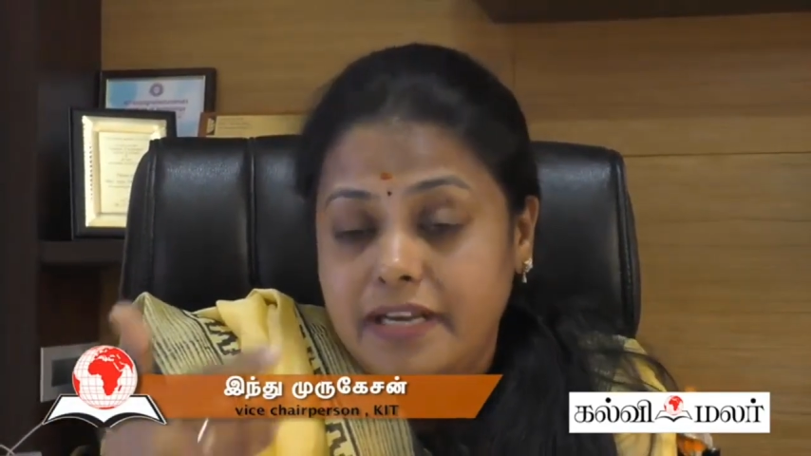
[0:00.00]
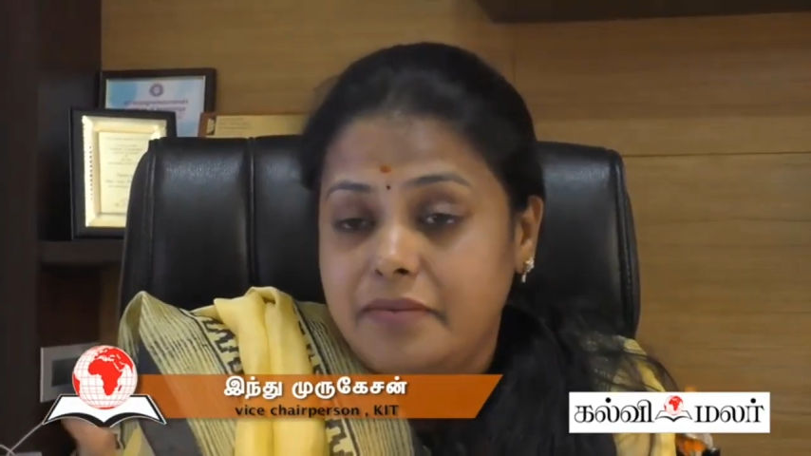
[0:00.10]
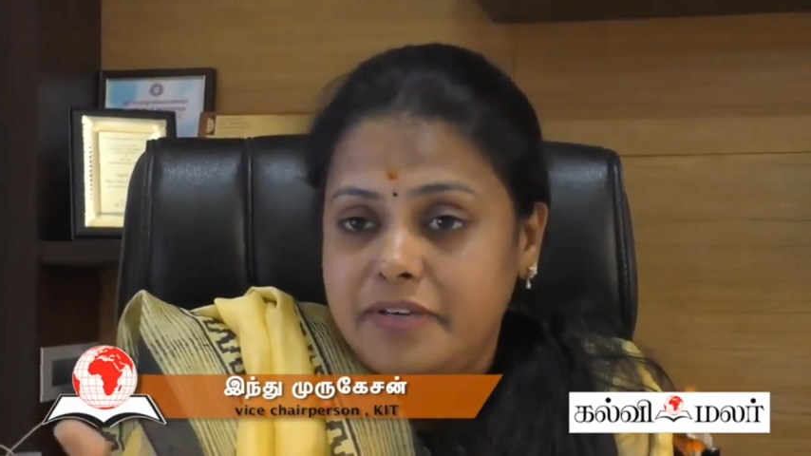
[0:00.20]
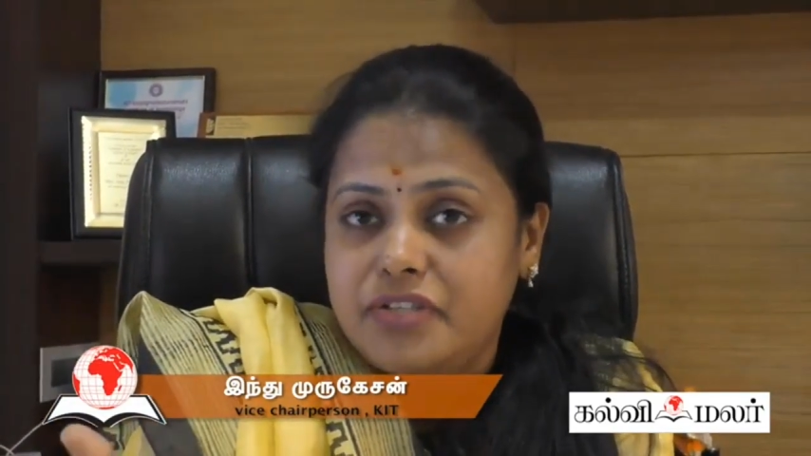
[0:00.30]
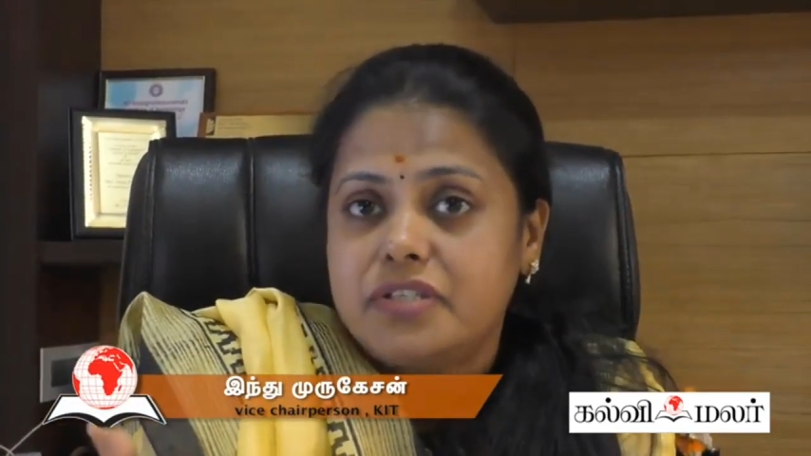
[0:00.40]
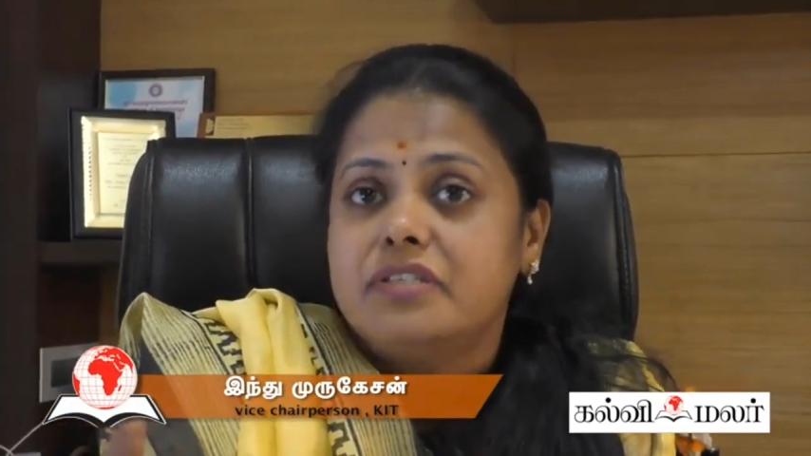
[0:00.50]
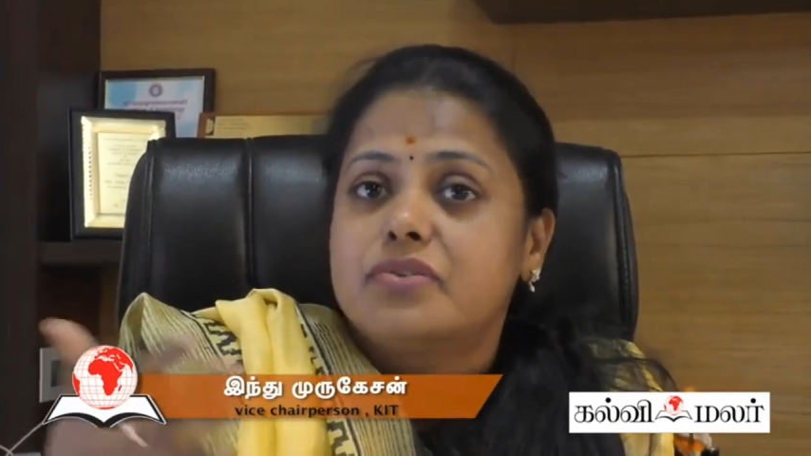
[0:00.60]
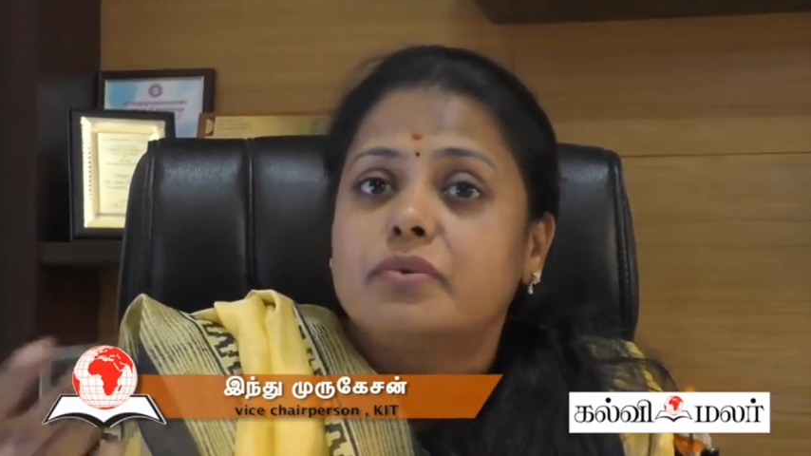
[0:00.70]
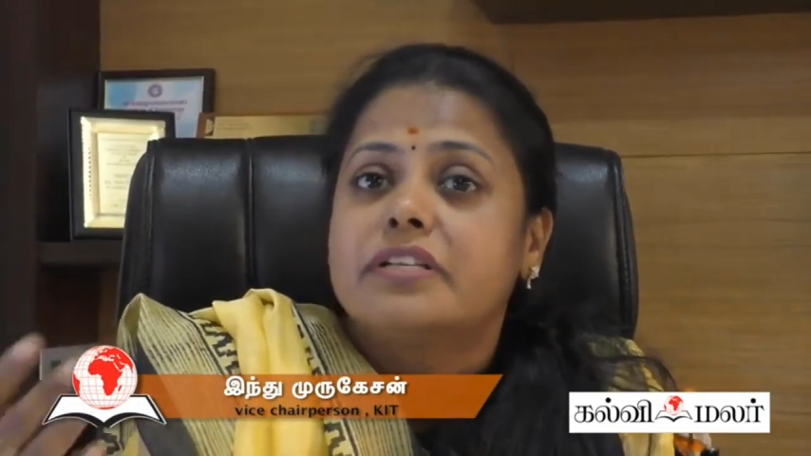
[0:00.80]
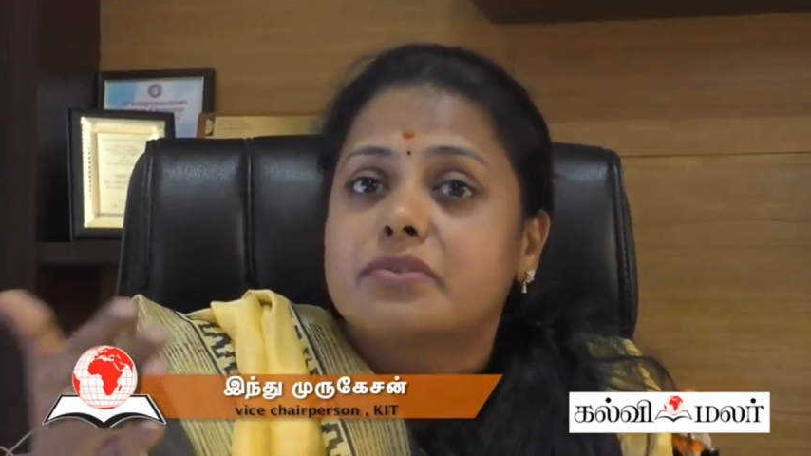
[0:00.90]
வர வச்சு
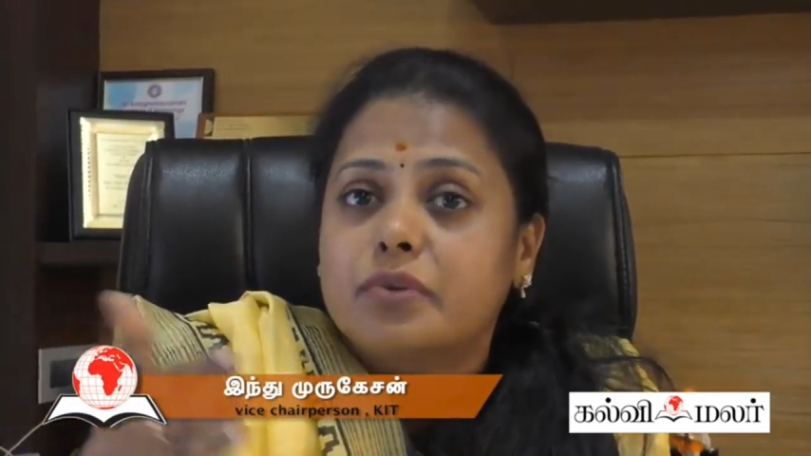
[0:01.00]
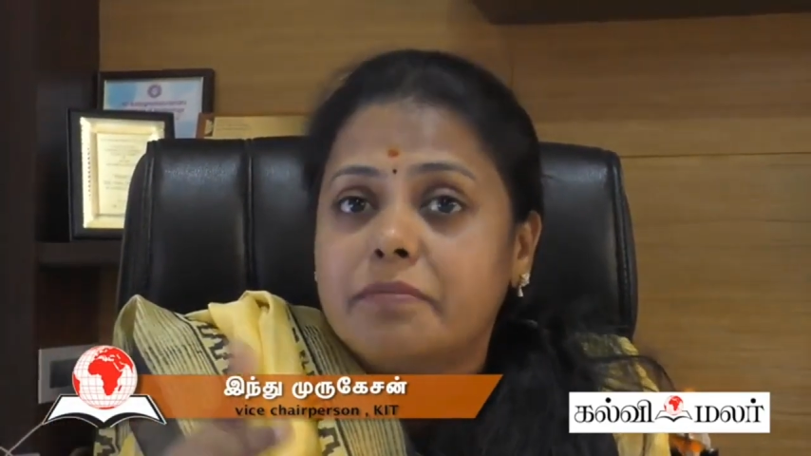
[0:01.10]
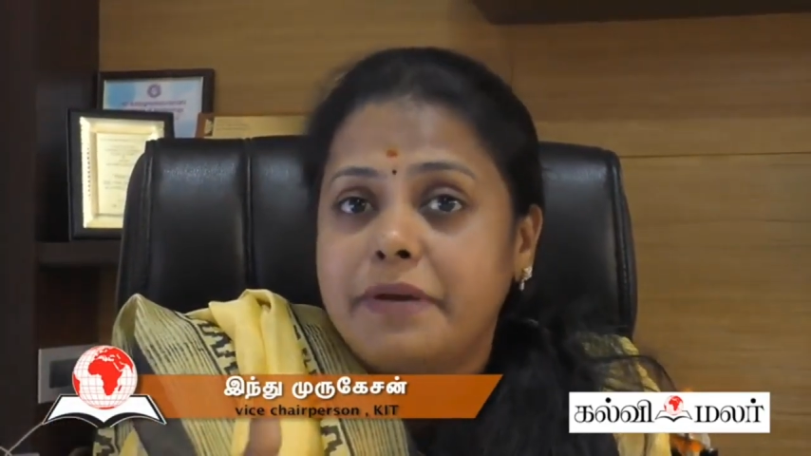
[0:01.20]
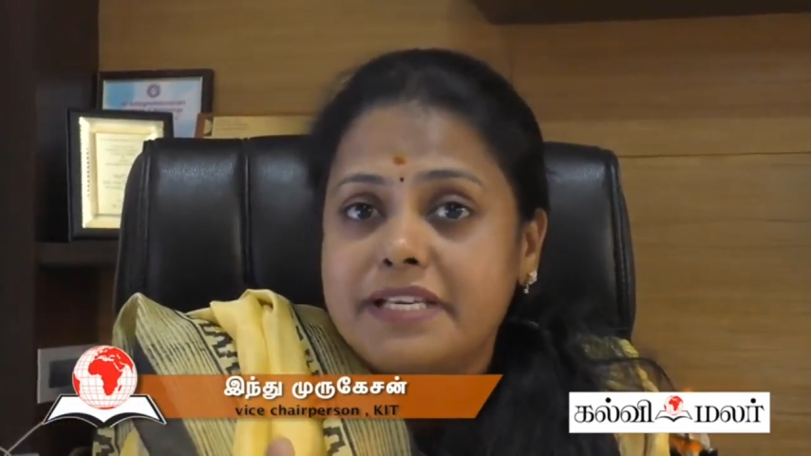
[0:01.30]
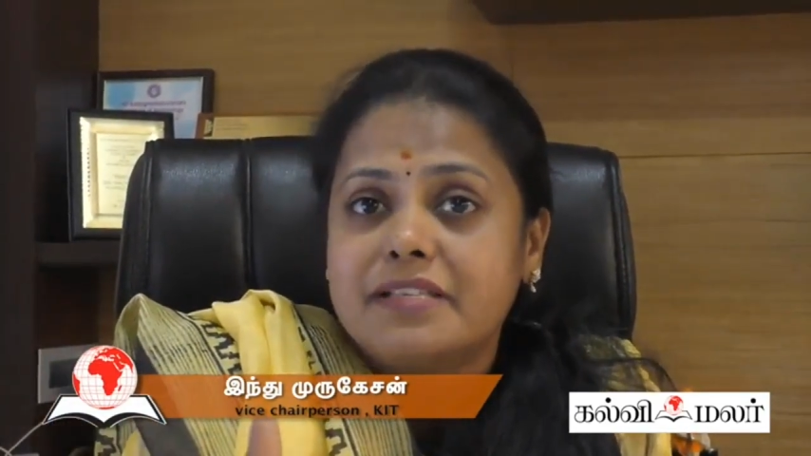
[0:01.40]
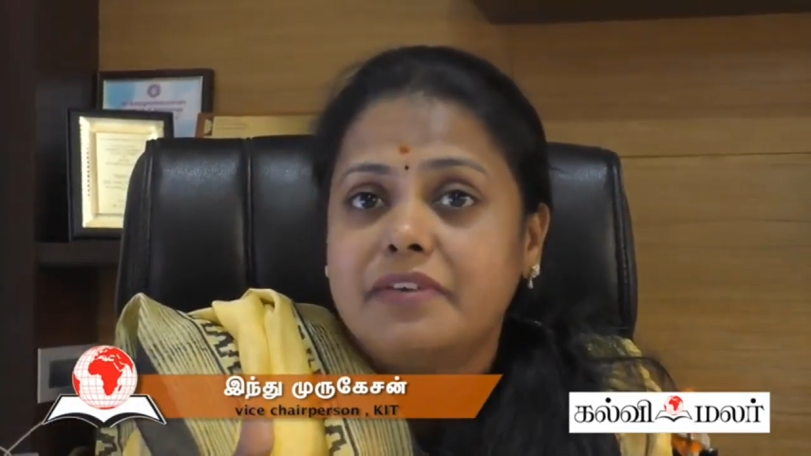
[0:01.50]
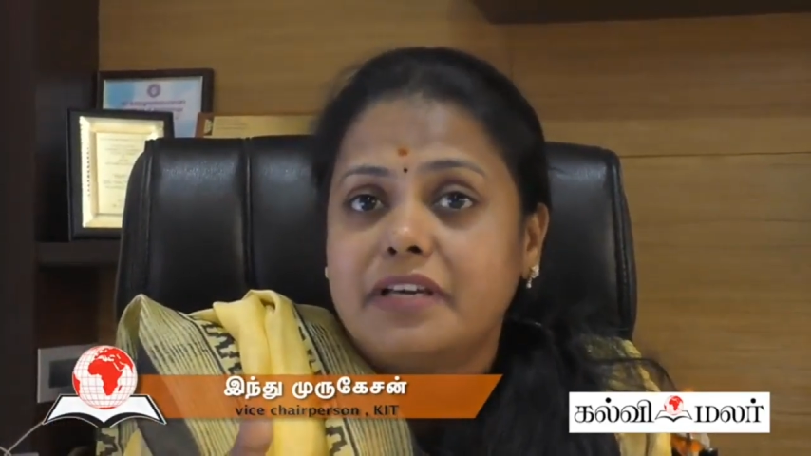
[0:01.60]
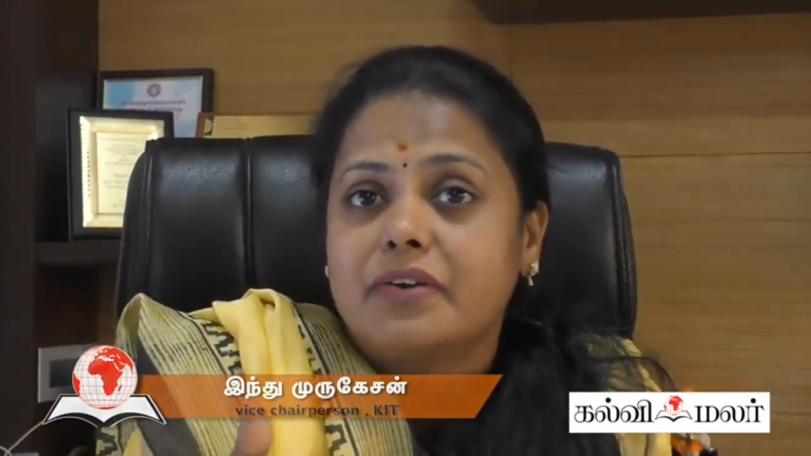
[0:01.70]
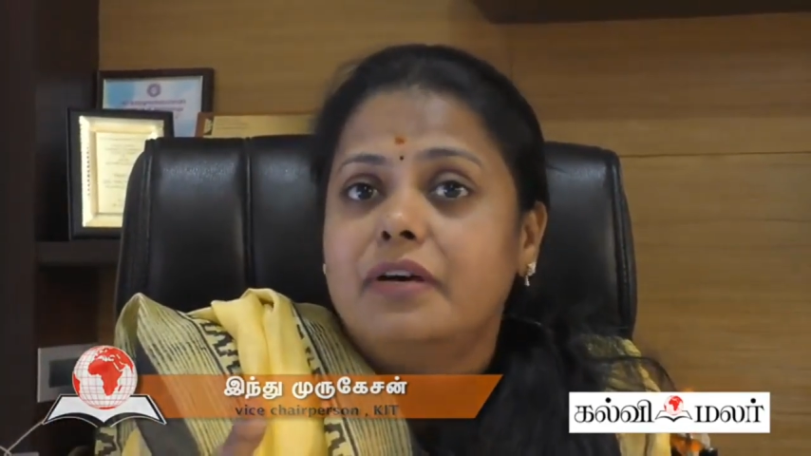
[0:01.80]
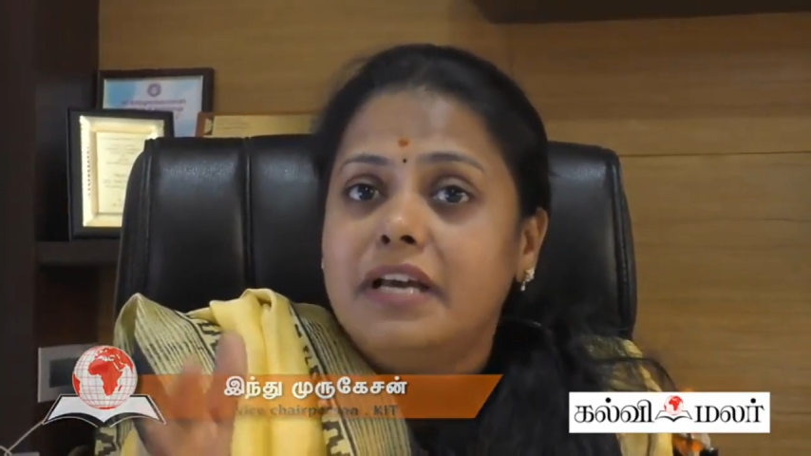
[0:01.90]
ஸ்டூடெண்ட்ஸ் கூட பேச
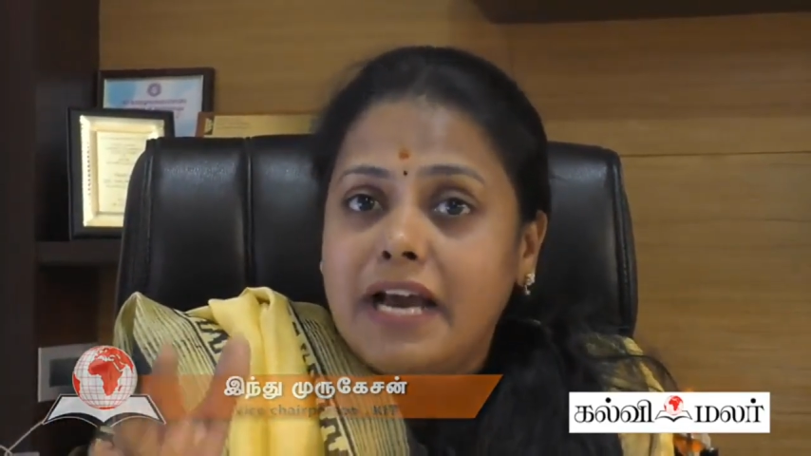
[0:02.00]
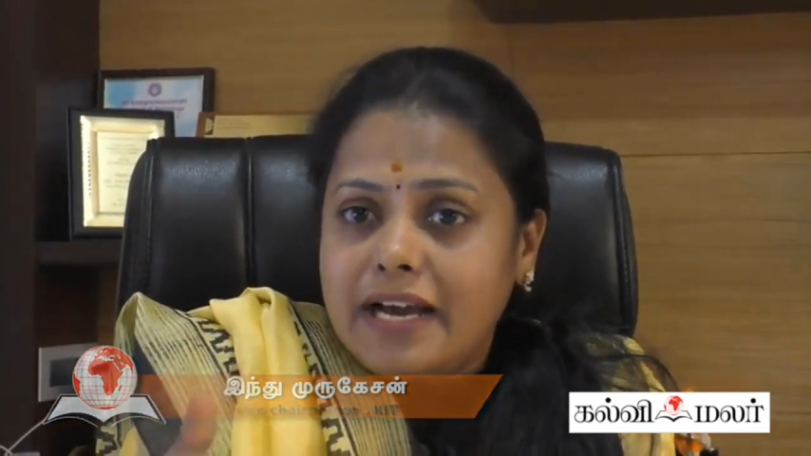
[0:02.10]
வைக்கிறோம்